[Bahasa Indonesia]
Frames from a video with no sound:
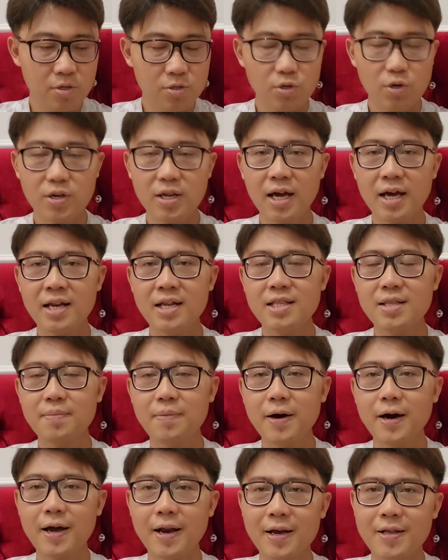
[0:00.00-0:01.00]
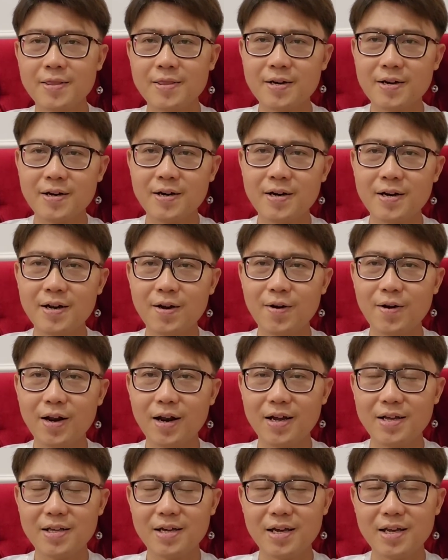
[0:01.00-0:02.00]
So dia ini tipe karakter
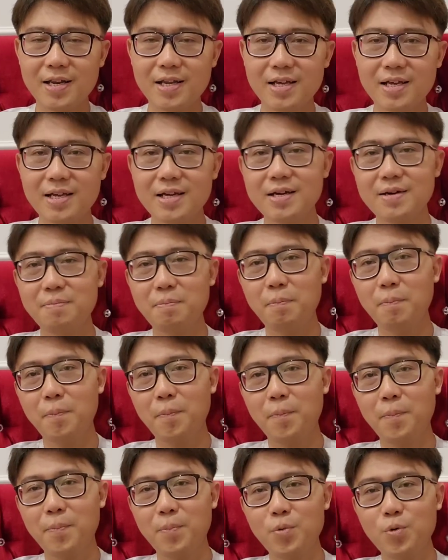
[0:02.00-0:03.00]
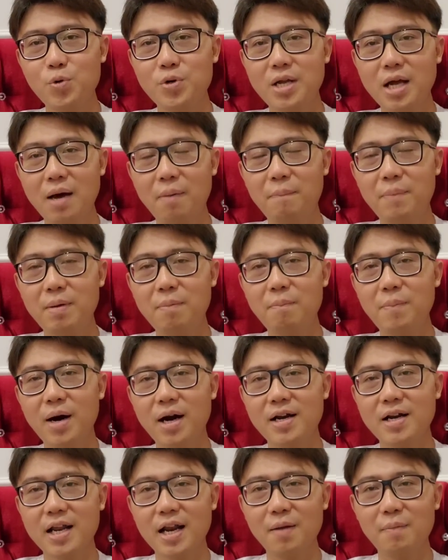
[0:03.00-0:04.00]
orangnya ini mudah
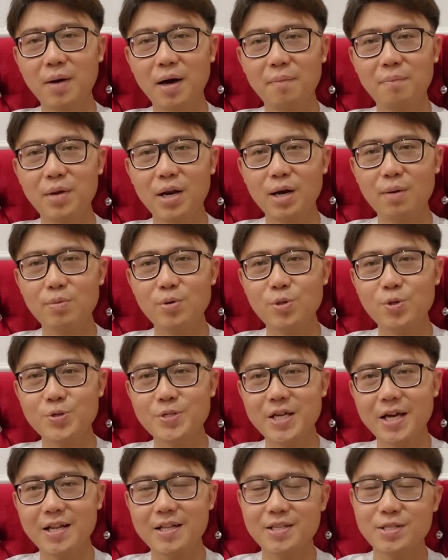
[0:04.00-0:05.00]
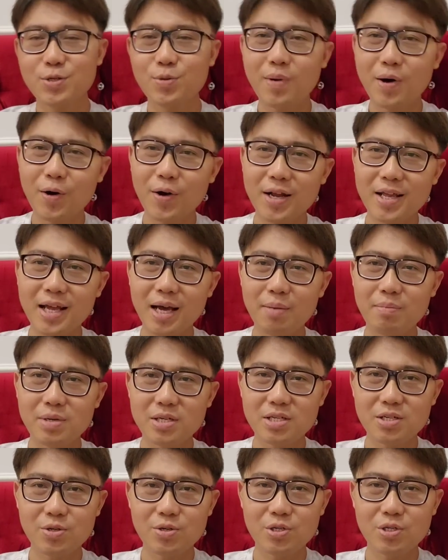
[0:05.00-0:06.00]
bimbang dalam mengambil keputusan. Cuma orangnya
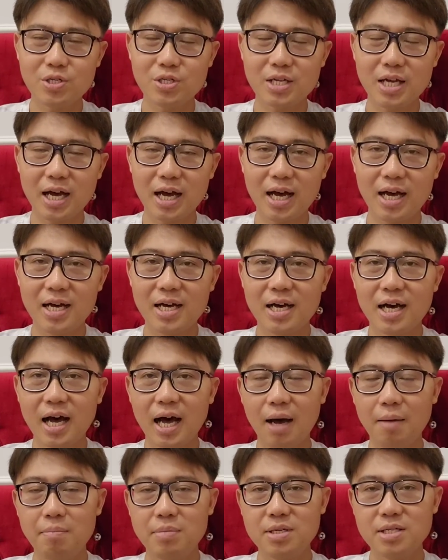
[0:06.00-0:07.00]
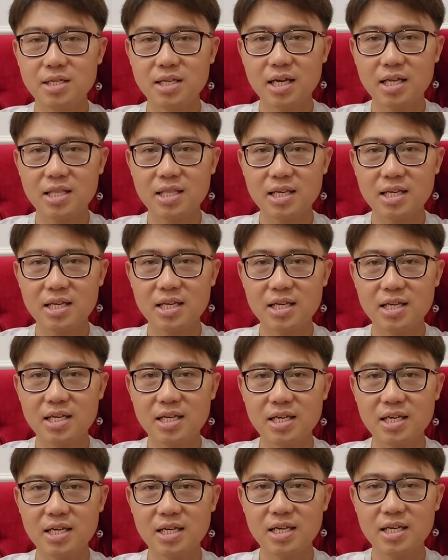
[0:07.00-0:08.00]
ambisius ya, ambisinya
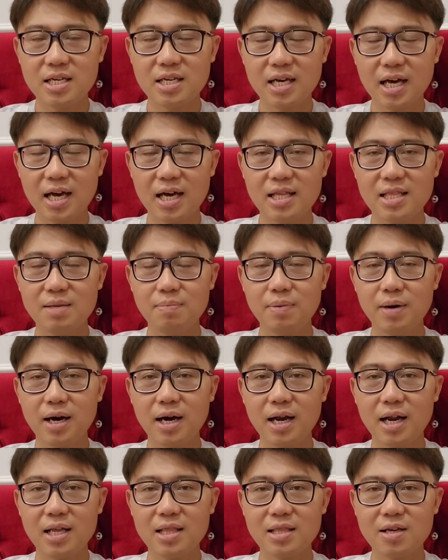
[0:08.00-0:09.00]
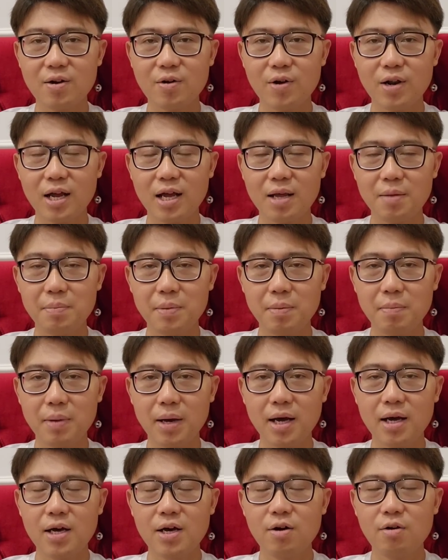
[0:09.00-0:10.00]
tinggi ya, tipe karakter orang yang
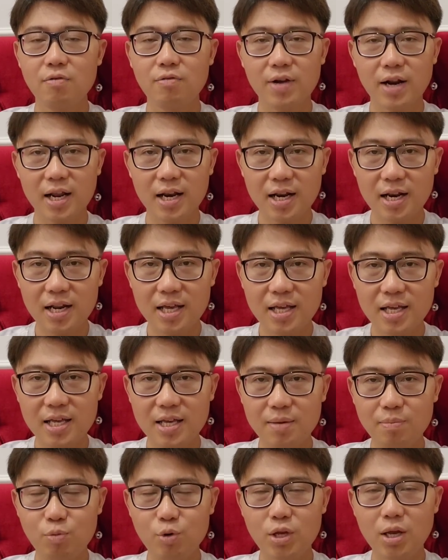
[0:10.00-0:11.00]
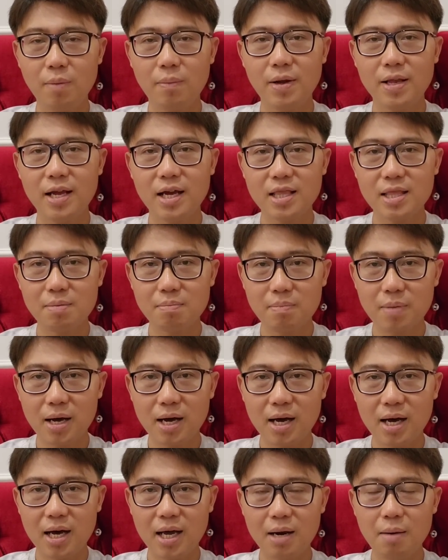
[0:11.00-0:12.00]
memang friendly, punya banyak
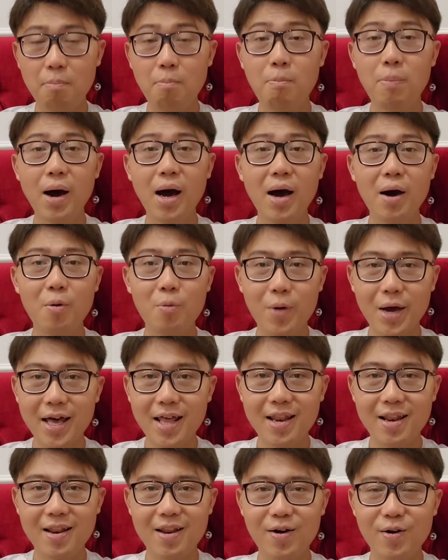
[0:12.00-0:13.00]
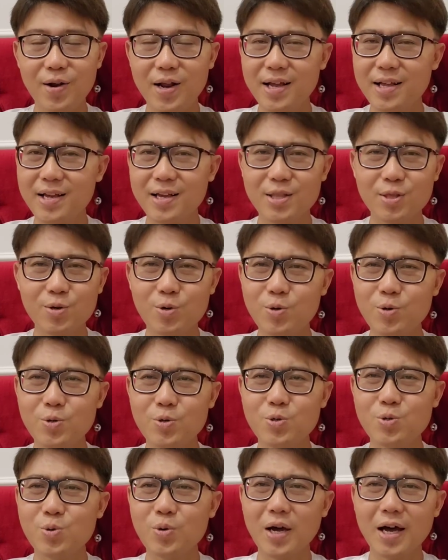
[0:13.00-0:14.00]
teman. Bawel, orangnya
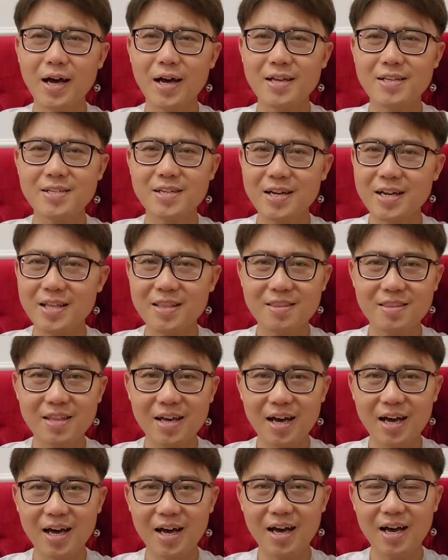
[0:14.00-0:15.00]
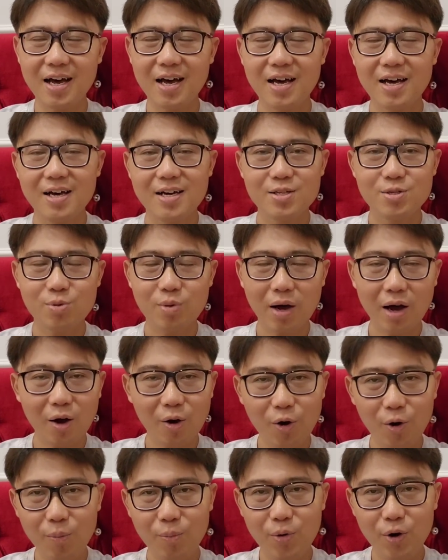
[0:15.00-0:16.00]
itu suka cerita, suka
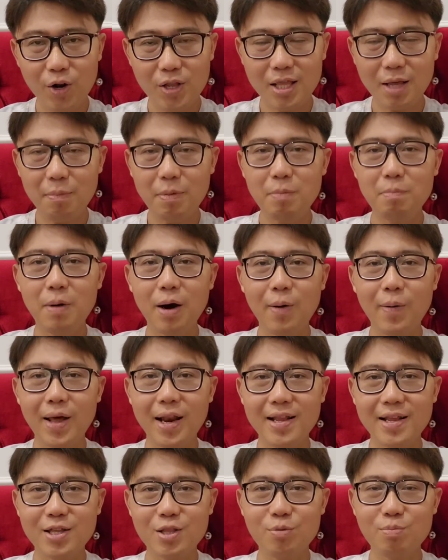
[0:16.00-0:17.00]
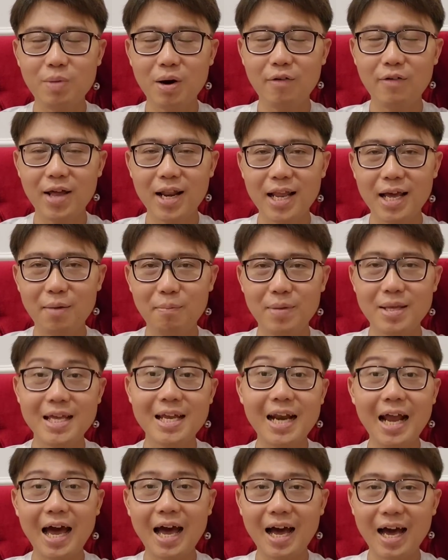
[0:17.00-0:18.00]
ngobrol, tapi bawelnya tuh bawel yang
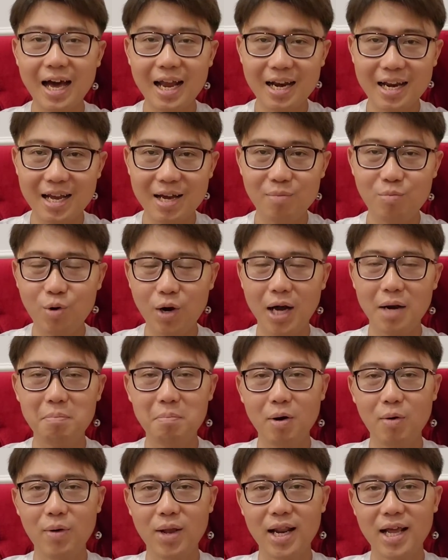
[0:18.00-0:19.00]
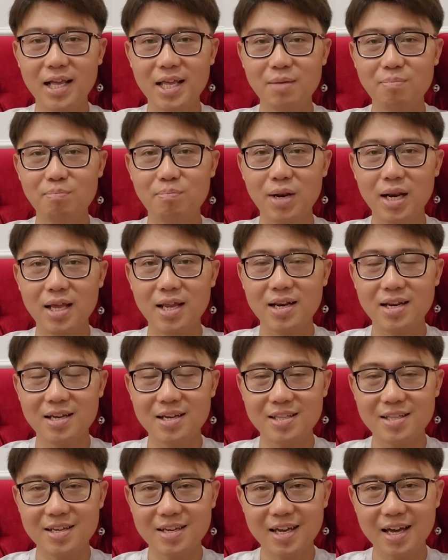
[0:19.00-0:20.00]
menyenangkan ya, bukan bawel yang jebelin
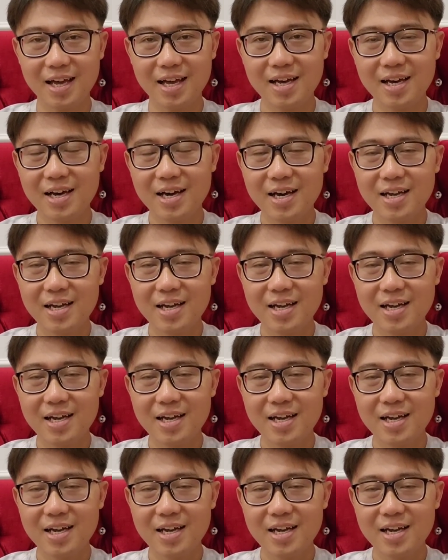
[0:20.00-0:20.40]
gitu ya.